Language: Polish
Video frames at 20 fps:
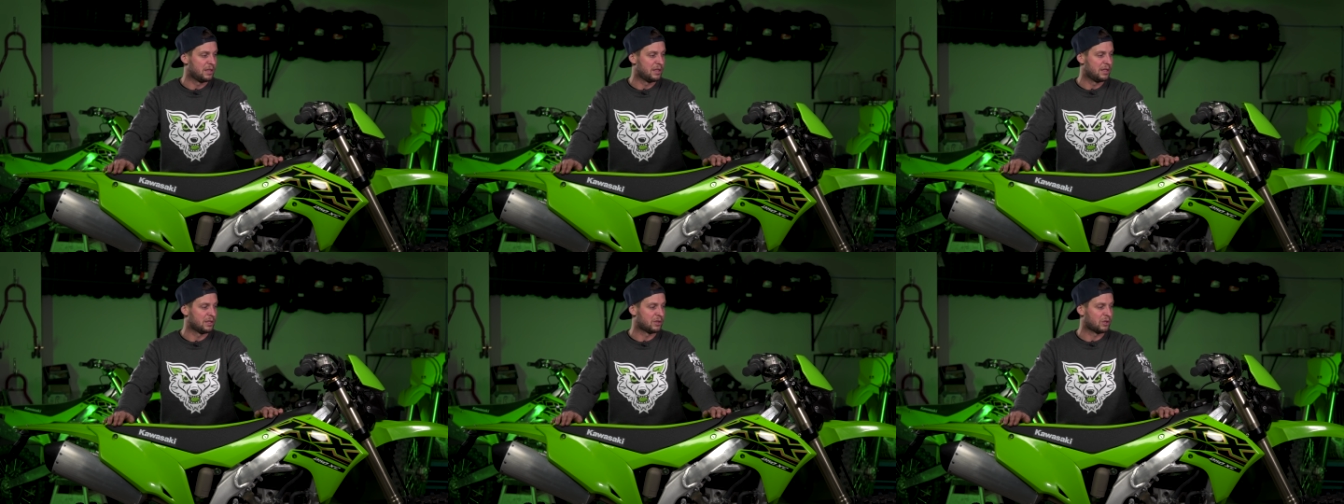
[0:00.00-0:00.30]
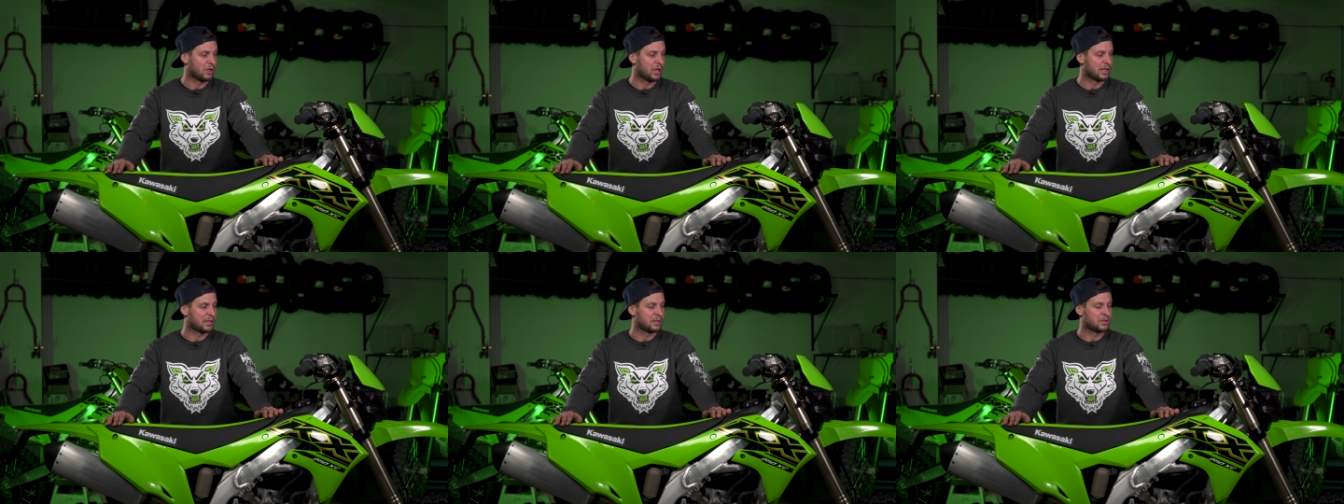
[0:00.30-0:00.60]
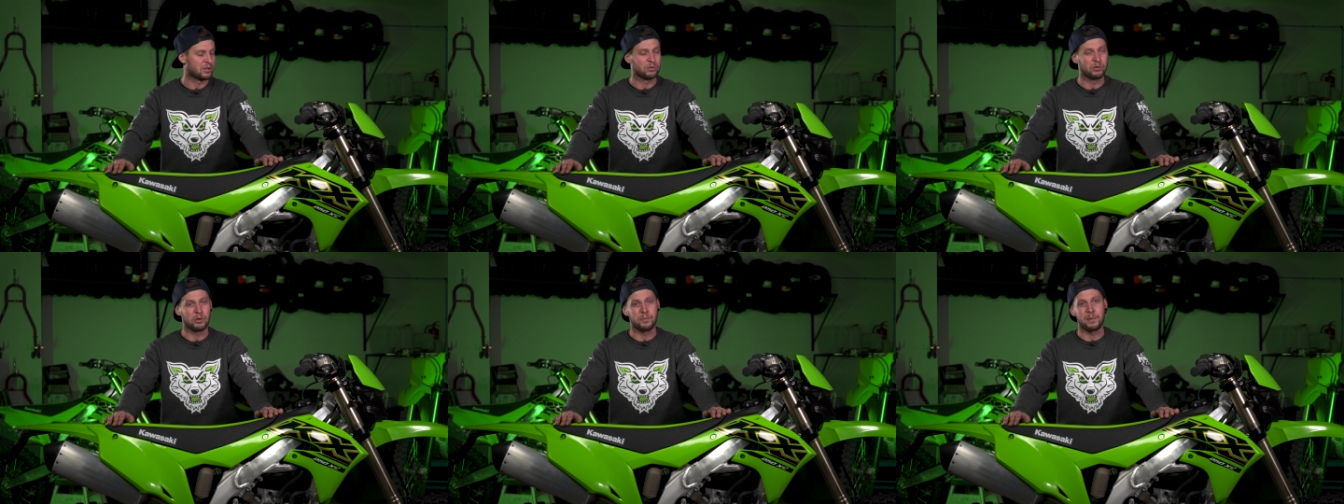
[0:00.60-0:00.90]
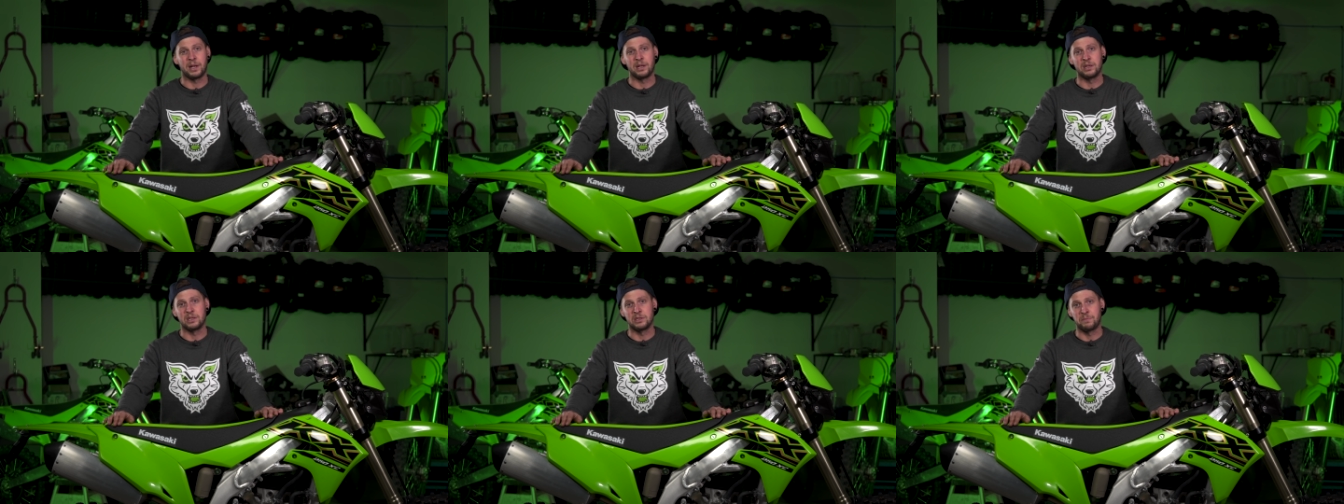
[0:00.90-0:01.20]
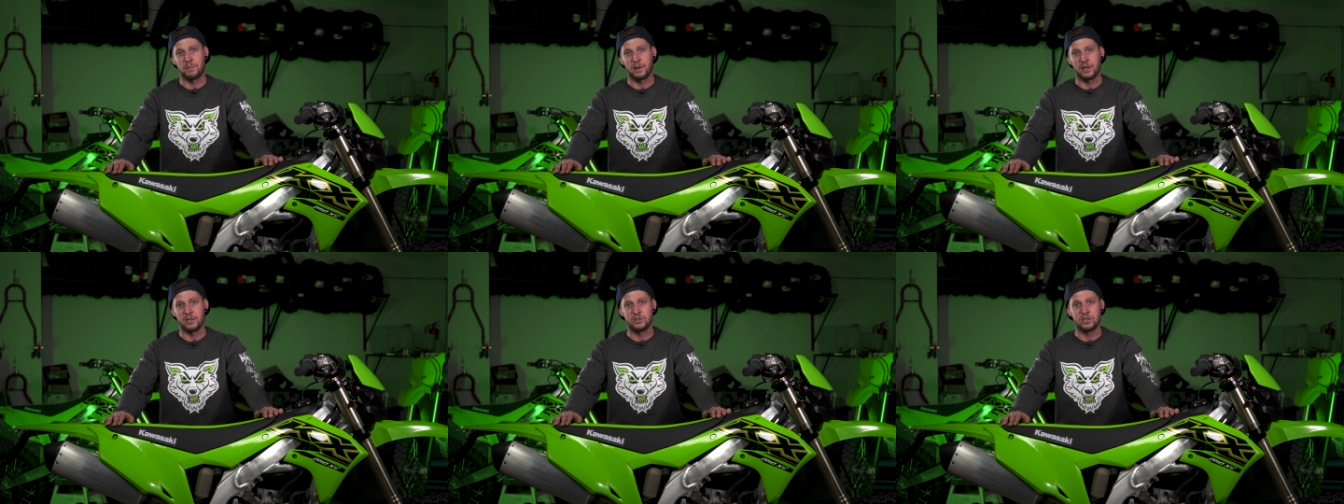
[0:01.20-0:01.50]
yy, to jak są dobrane
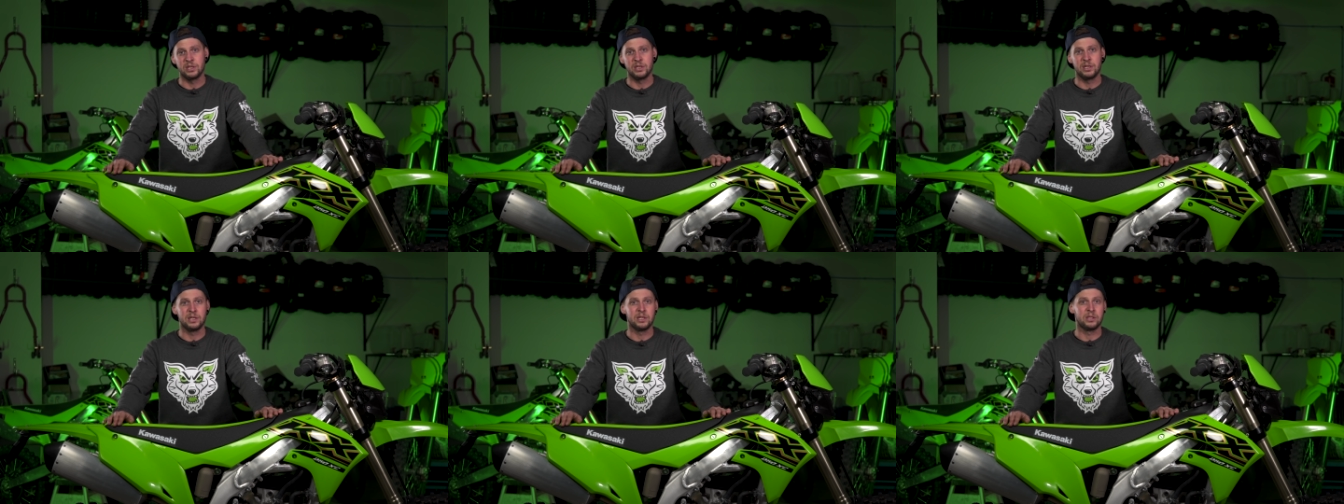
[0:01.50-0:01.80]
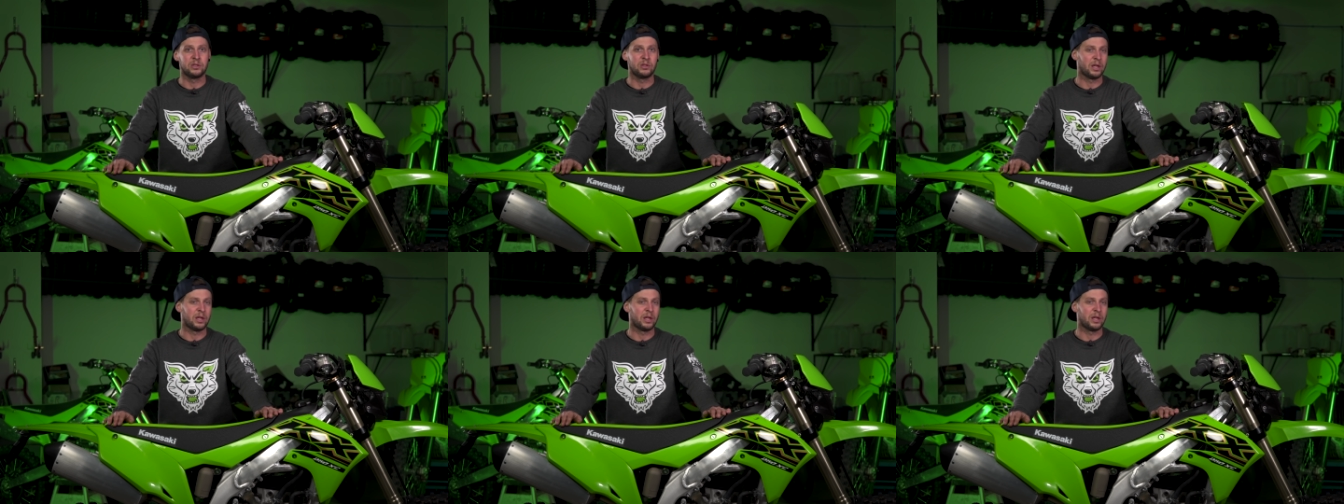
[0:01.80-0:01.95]
sprężyny,